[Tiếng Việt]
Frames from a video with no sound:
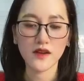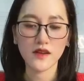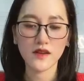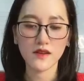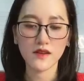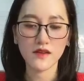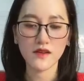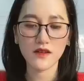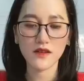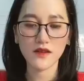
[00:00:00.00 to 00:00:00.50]

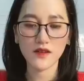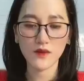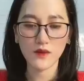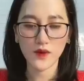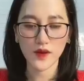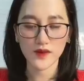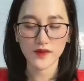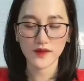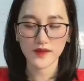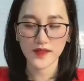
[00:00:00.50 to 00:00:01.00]
Khương Đương
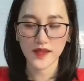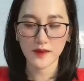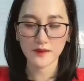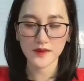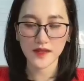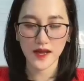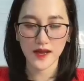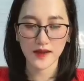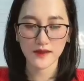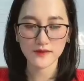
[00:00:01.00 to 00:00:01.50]
Nguyệt được
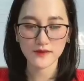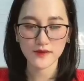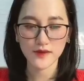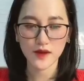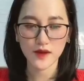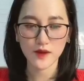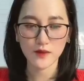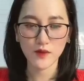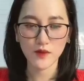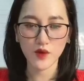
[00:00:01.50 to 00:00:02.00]
5 tháng
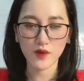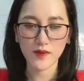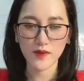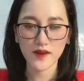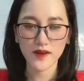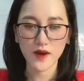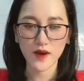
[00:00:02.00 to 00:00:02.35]
Bụng bắt